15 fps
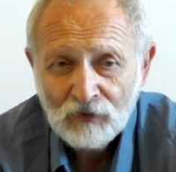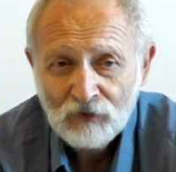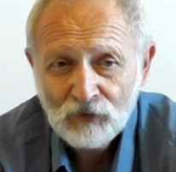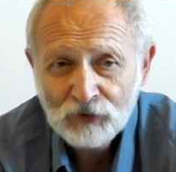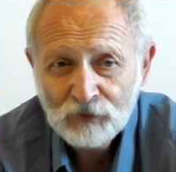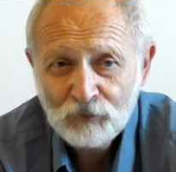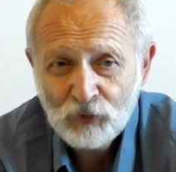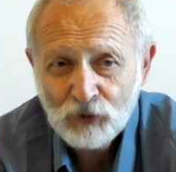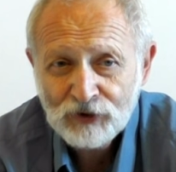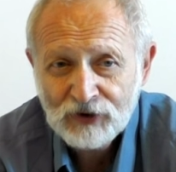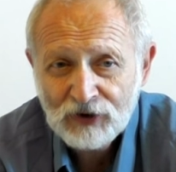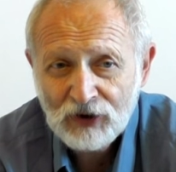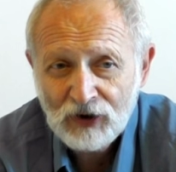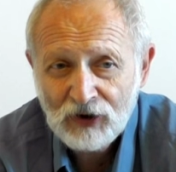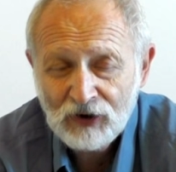Вот
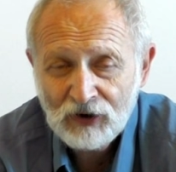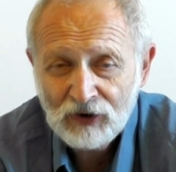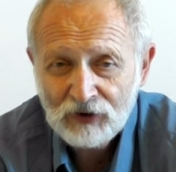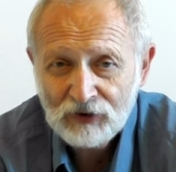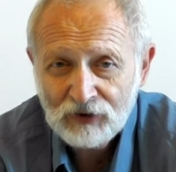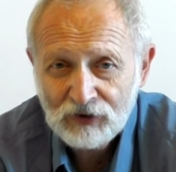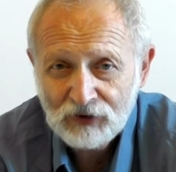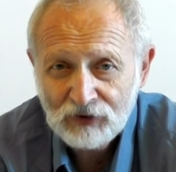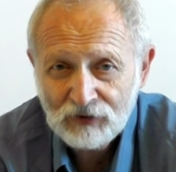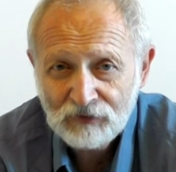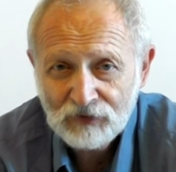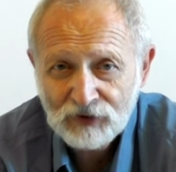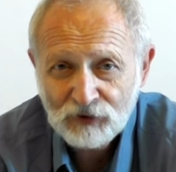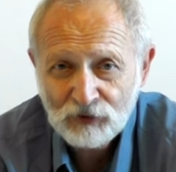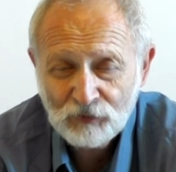после
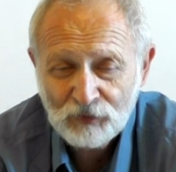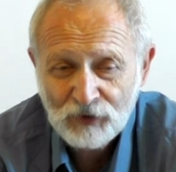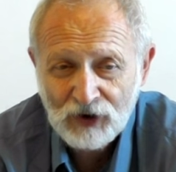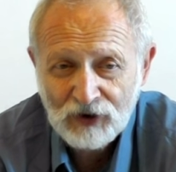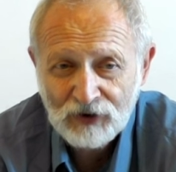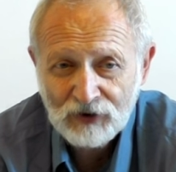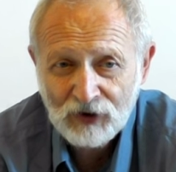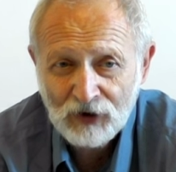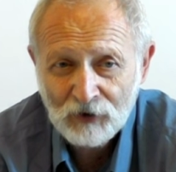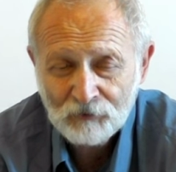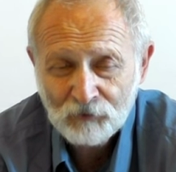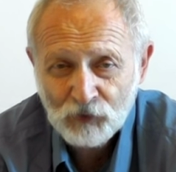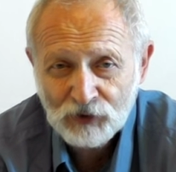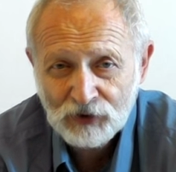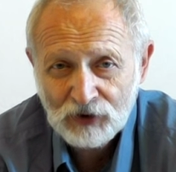выступления,
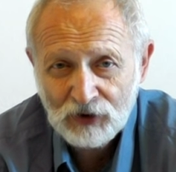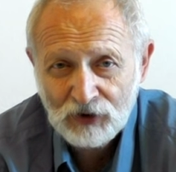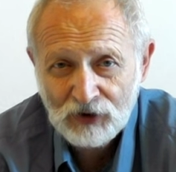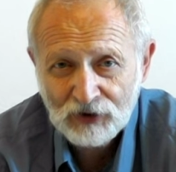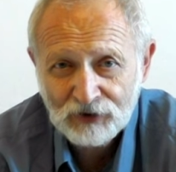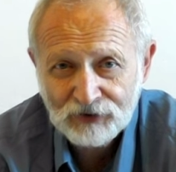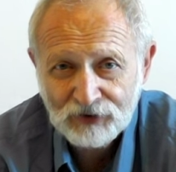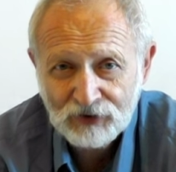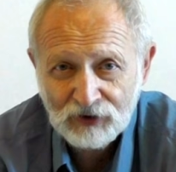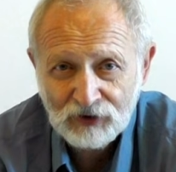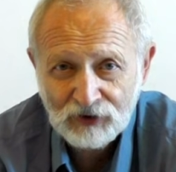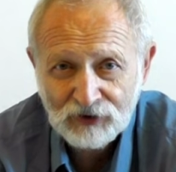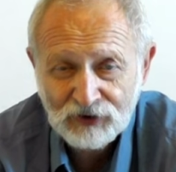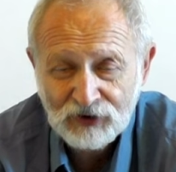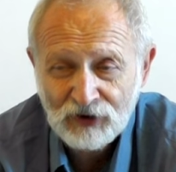после
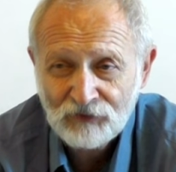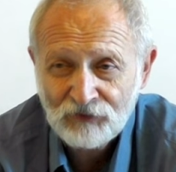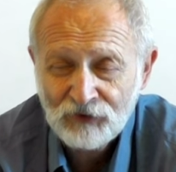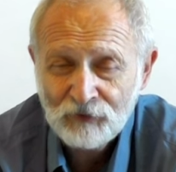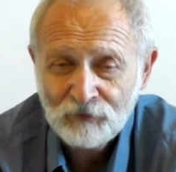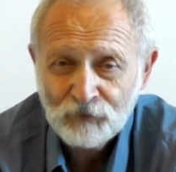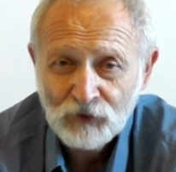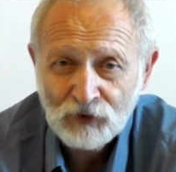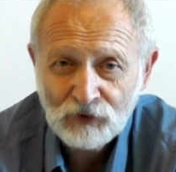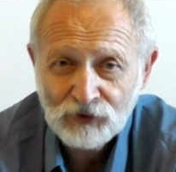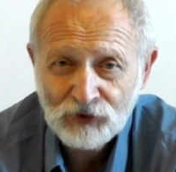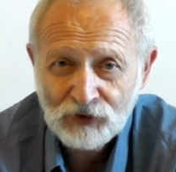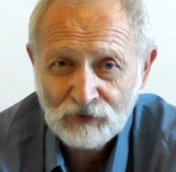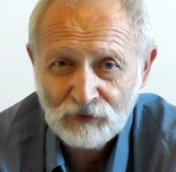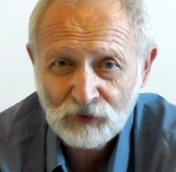лекции Есефы,
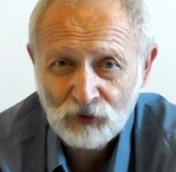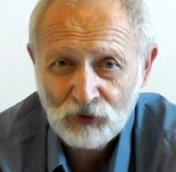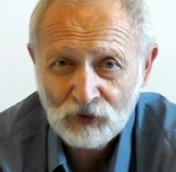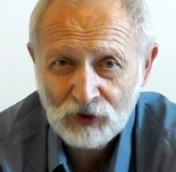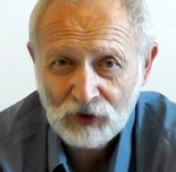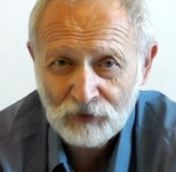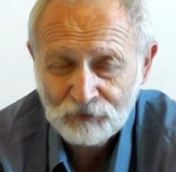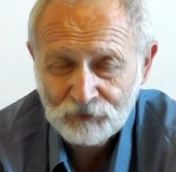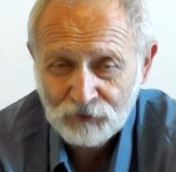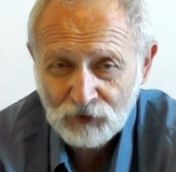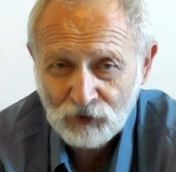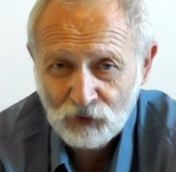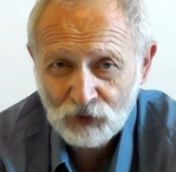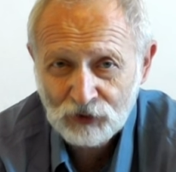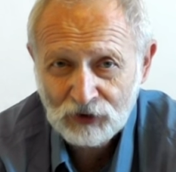очень много
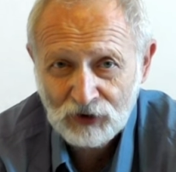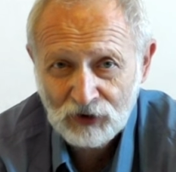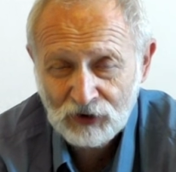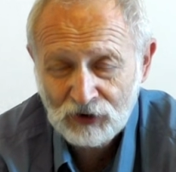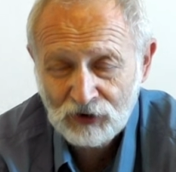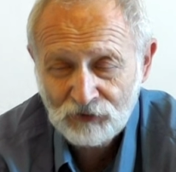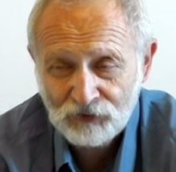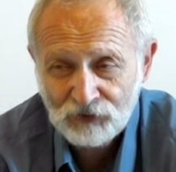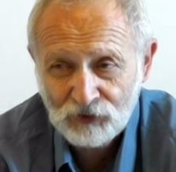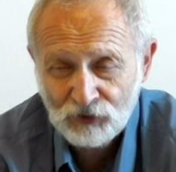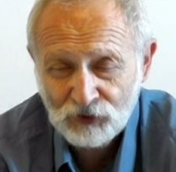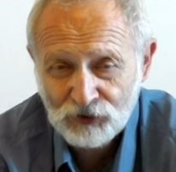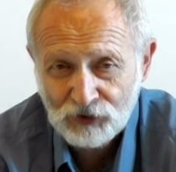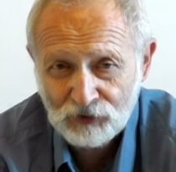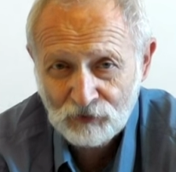откликов и
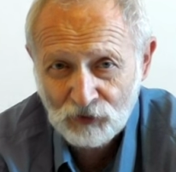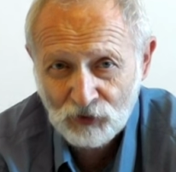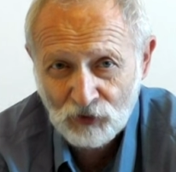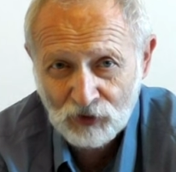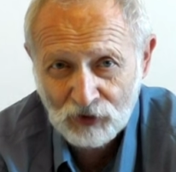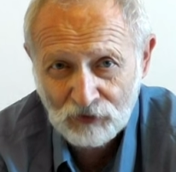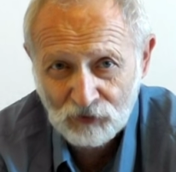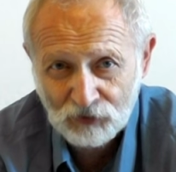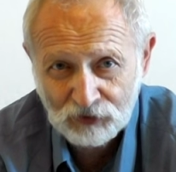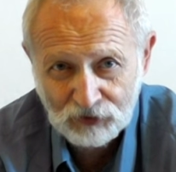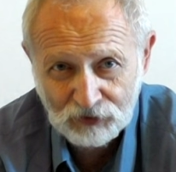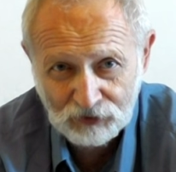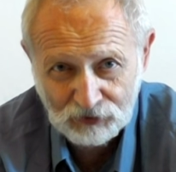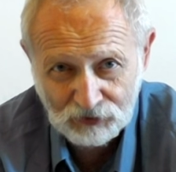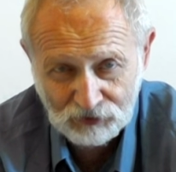очень много вот
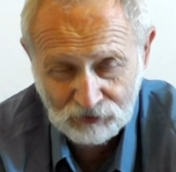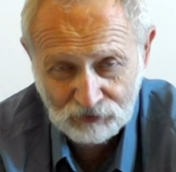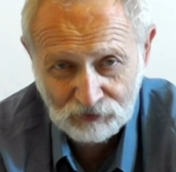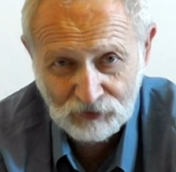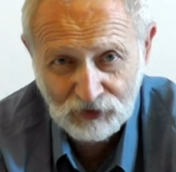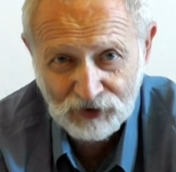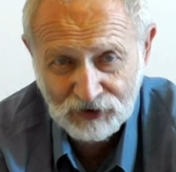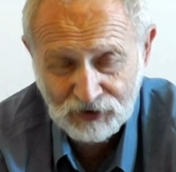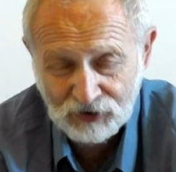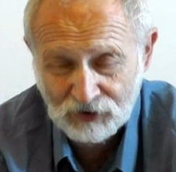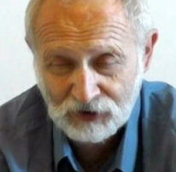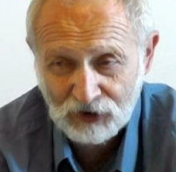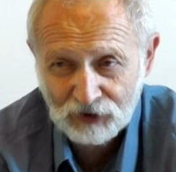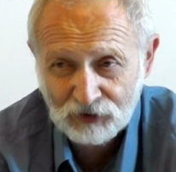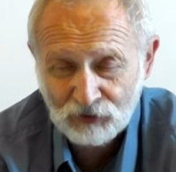э, мыслей,
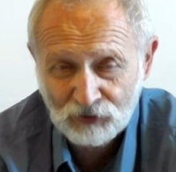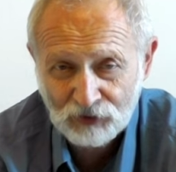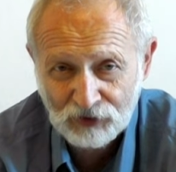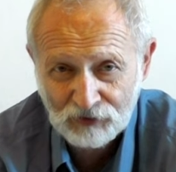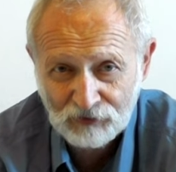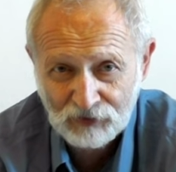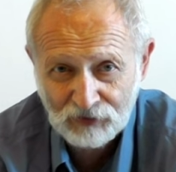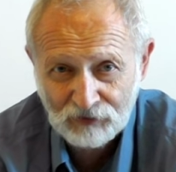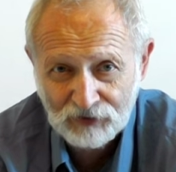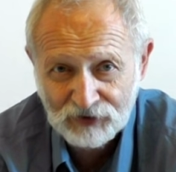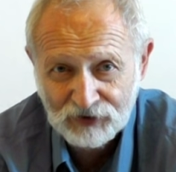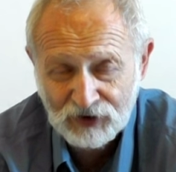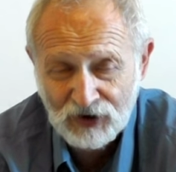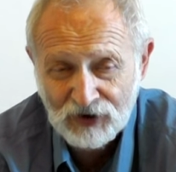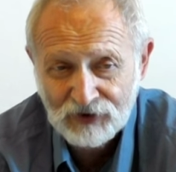которые вы
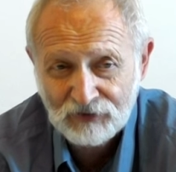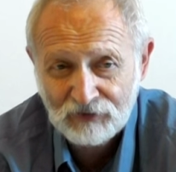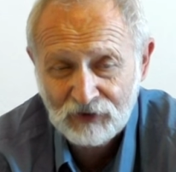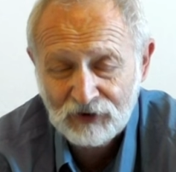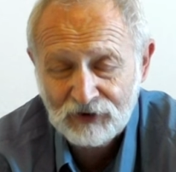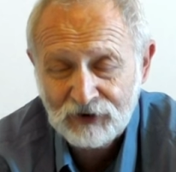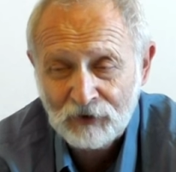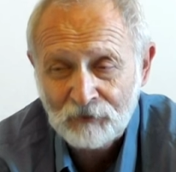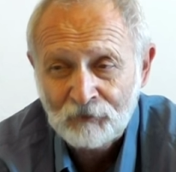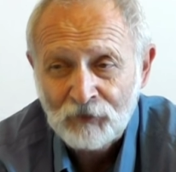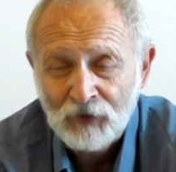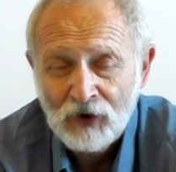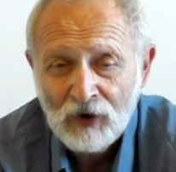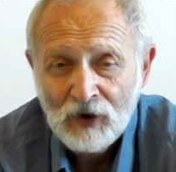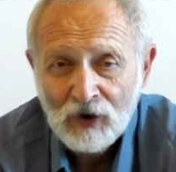высказываете,
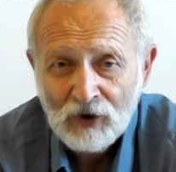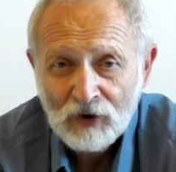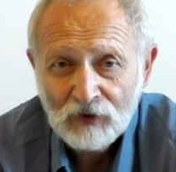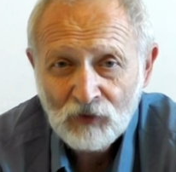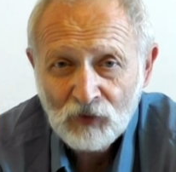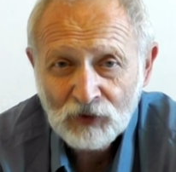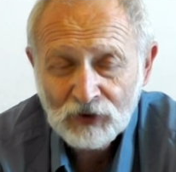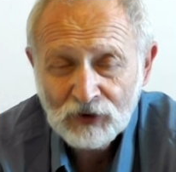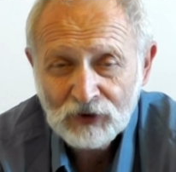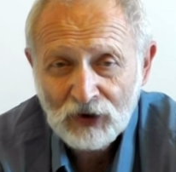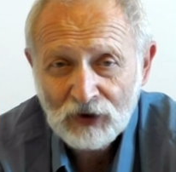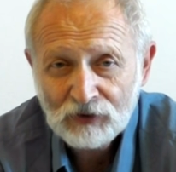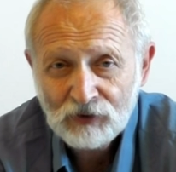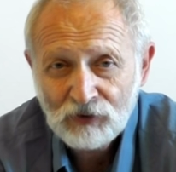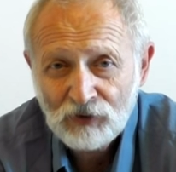вот,
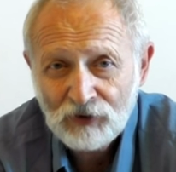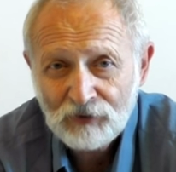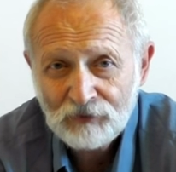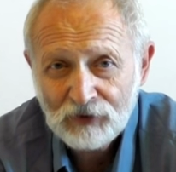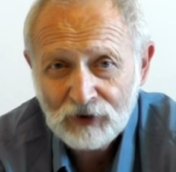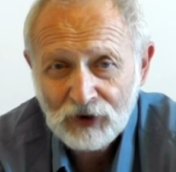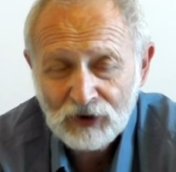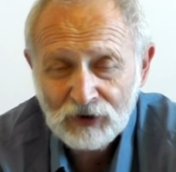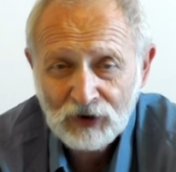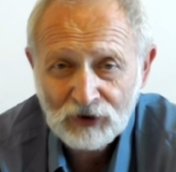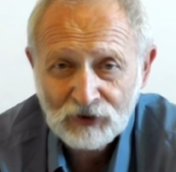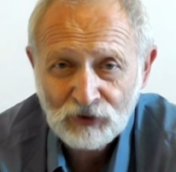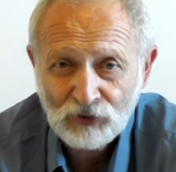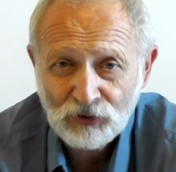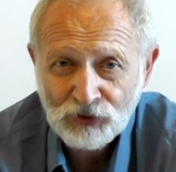натолкнули меня на
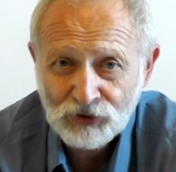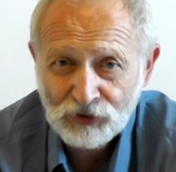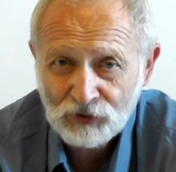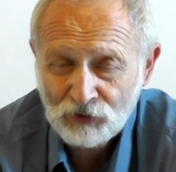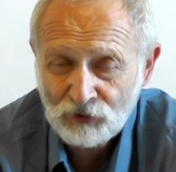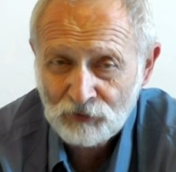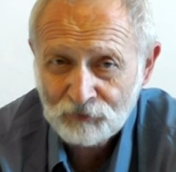то, что